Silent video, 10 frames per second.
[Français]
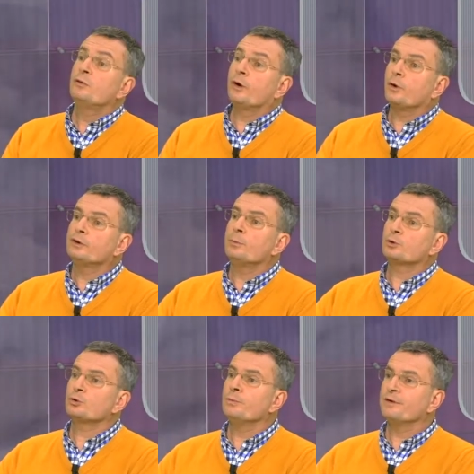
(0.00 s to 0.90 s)
différentes
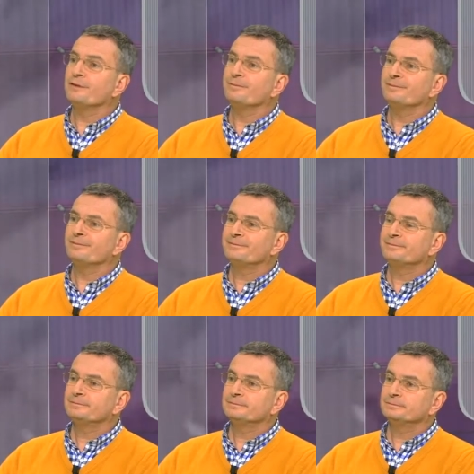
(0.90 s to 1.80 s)
dimensions de ma vie
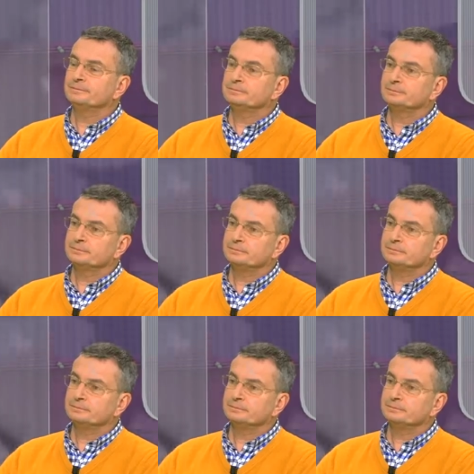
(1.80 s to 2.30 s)
Franck Janin, dans